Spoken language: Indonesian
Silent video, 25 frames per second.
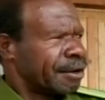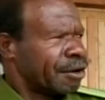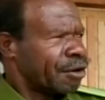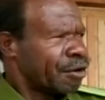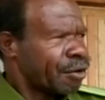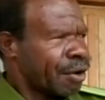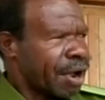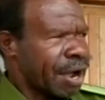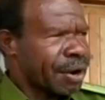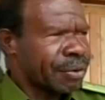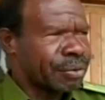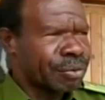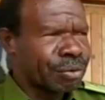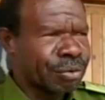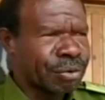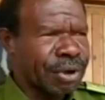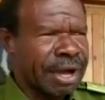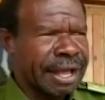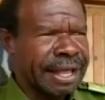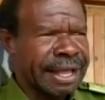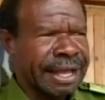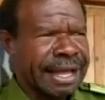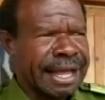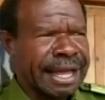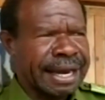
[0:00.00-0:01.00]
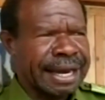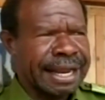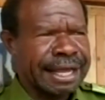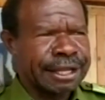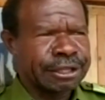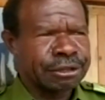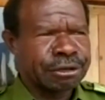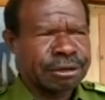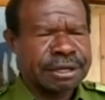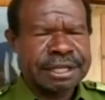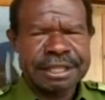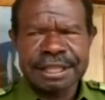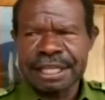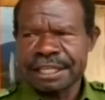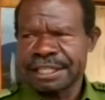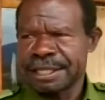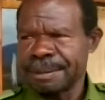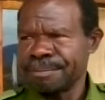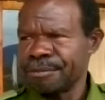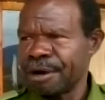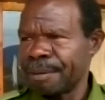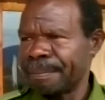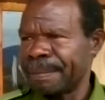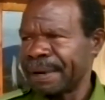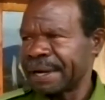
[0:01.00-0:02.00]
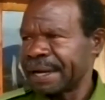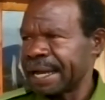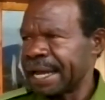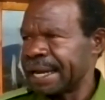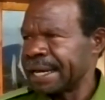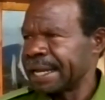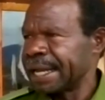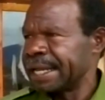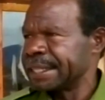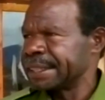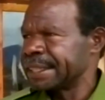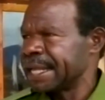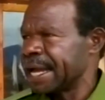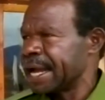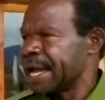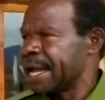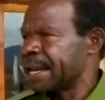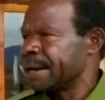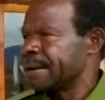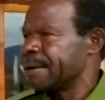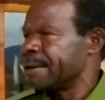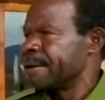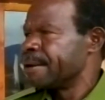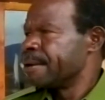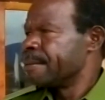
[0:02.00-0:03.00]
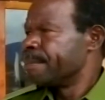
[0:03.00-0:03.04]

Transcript: orang Duga yang ada itu kita semua bergandengan tangan